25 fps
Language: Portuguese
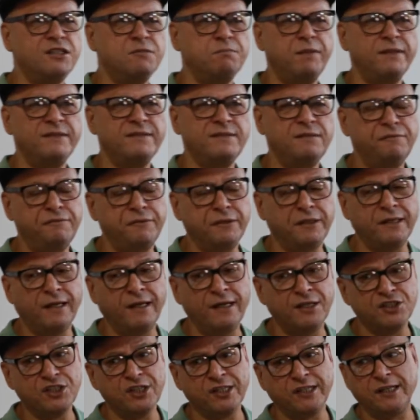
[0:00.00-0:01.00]

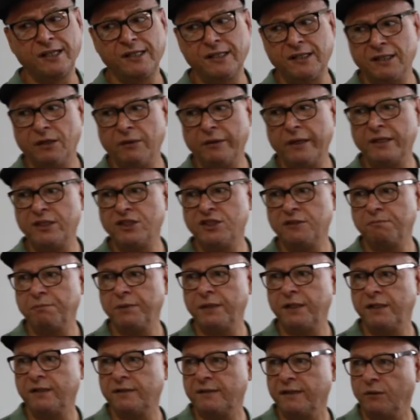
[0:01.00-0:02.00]
especificar, já que ele não era
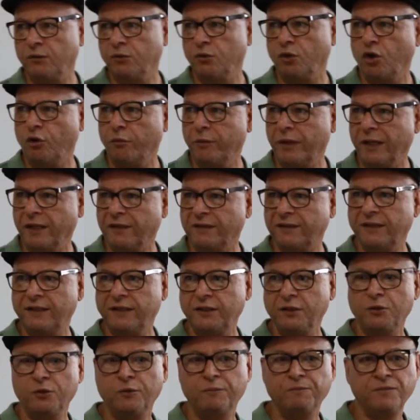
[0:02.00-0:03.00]
espírita, um homem
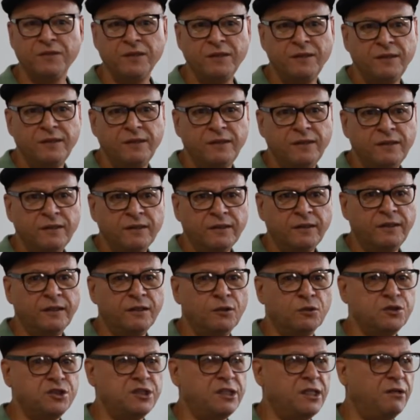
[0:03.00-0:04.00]
ateu, que
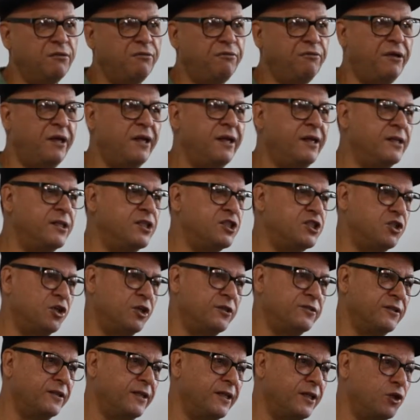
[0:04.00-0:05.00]
não tinha fé
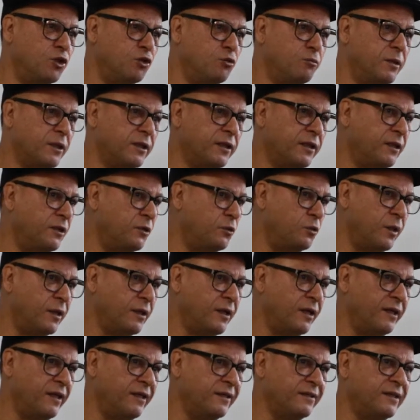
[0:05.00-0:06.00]
religiosa nenhuma que o
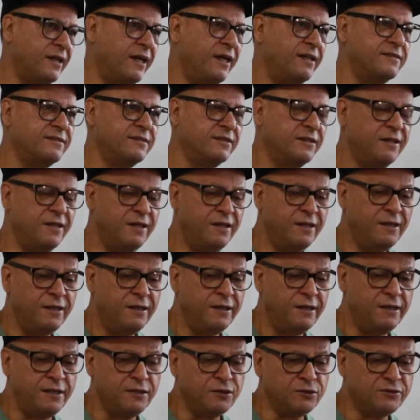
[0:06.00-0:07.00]
acalentasse,
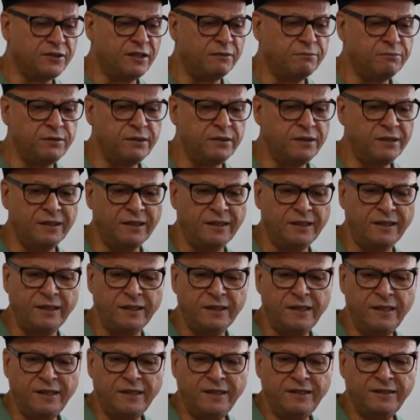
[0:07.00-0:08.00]
ele não
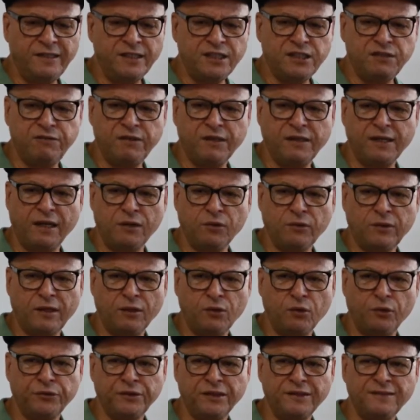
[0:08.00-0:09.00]
sabia identificar o que
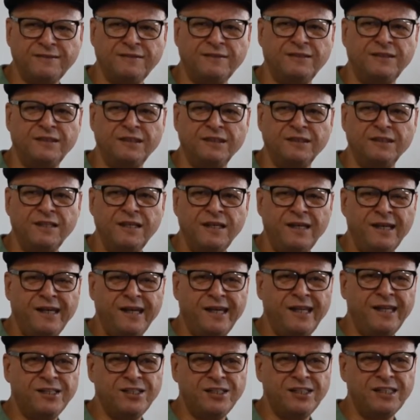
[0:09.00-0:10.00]
acontecia.
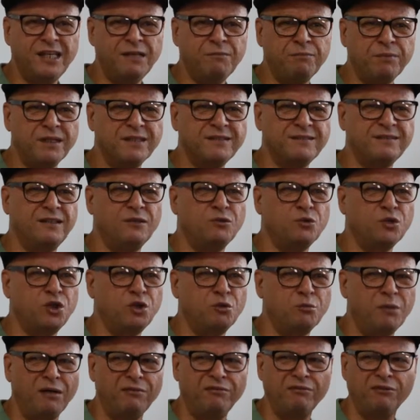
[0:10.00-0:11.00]
Ele tinha a impressão
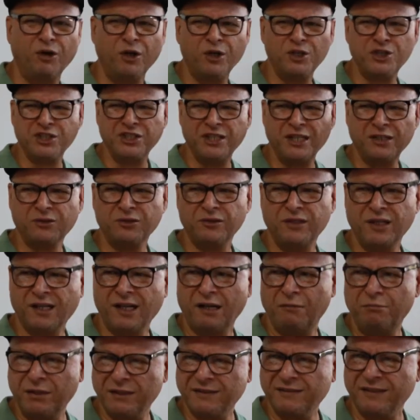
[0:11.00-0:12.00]
que uma voz dentro da
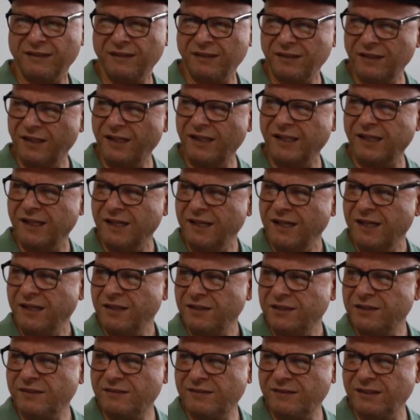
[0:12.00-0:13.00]
cabeça dele
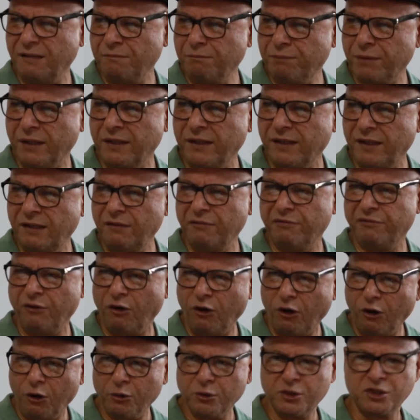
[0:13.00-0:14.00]
dizia para ele:
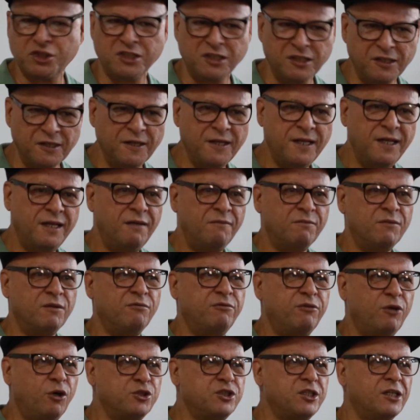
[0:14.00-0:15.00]
volte,
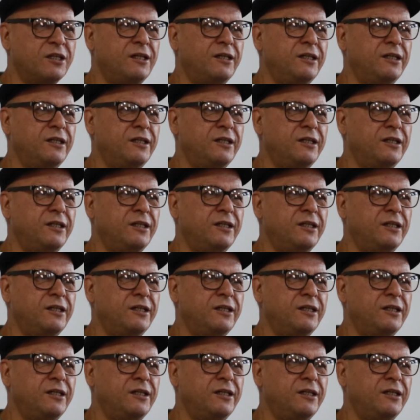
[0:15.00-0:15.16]
volte a